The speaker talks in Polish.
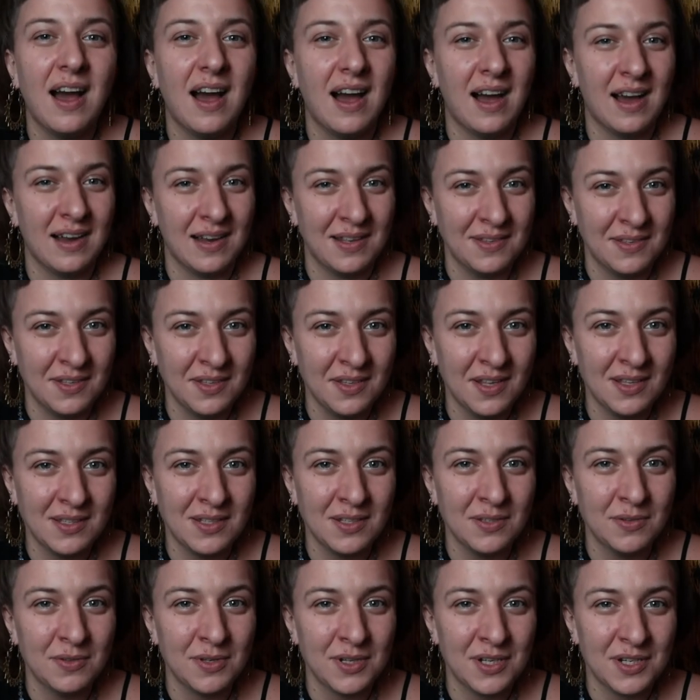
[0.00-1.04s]
ale Ty
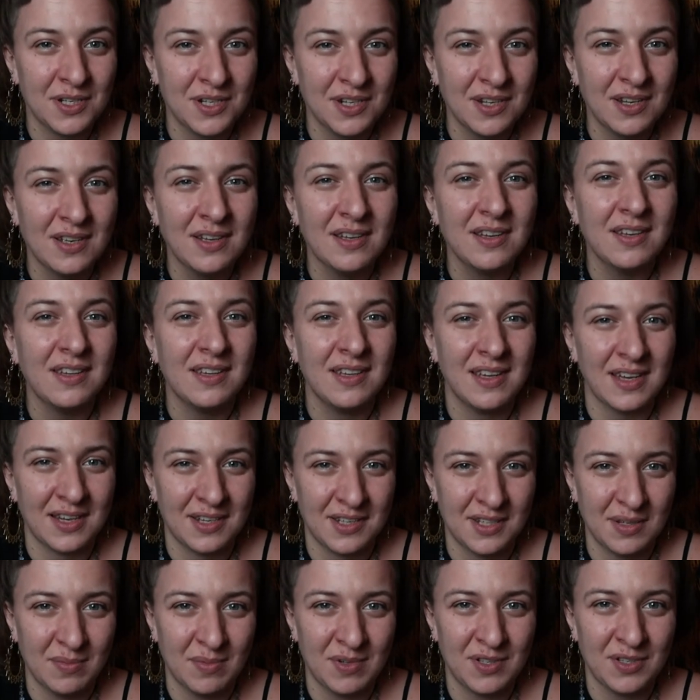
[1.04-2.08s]
decydujesz, jak
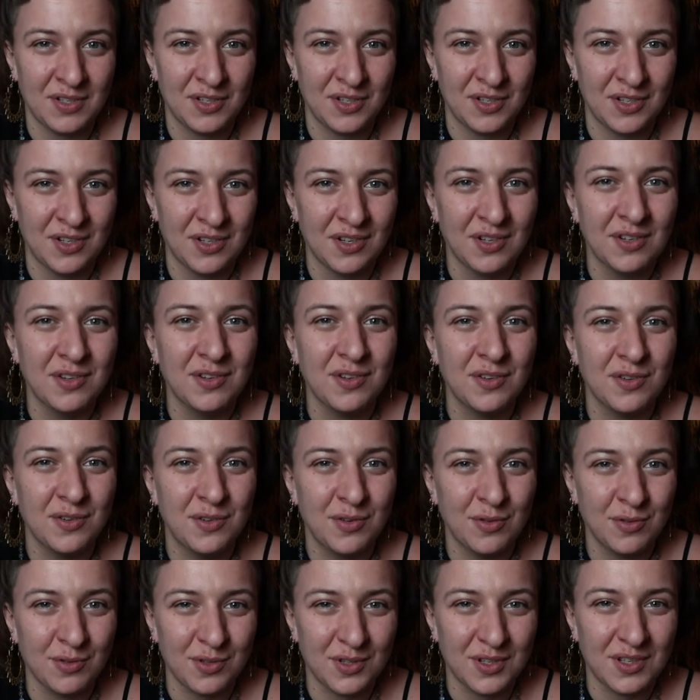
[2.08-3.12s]
się będziesz
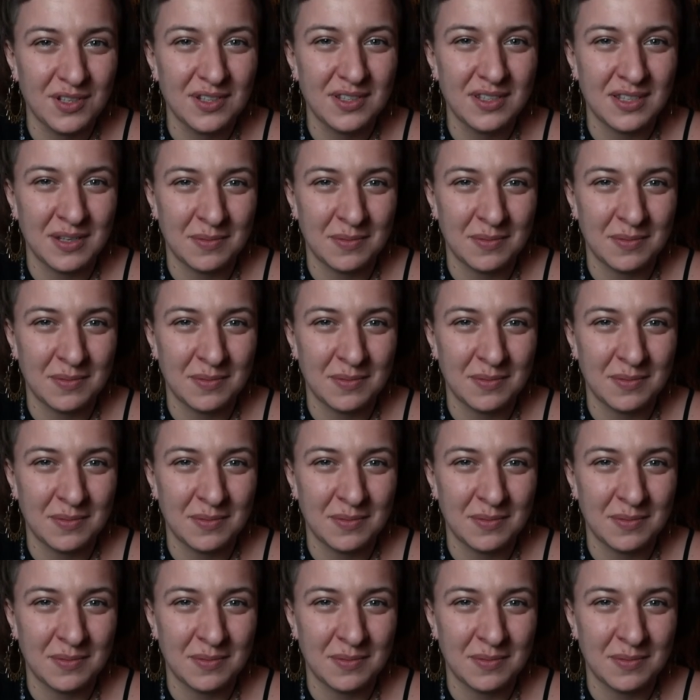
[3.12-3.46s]
czuć z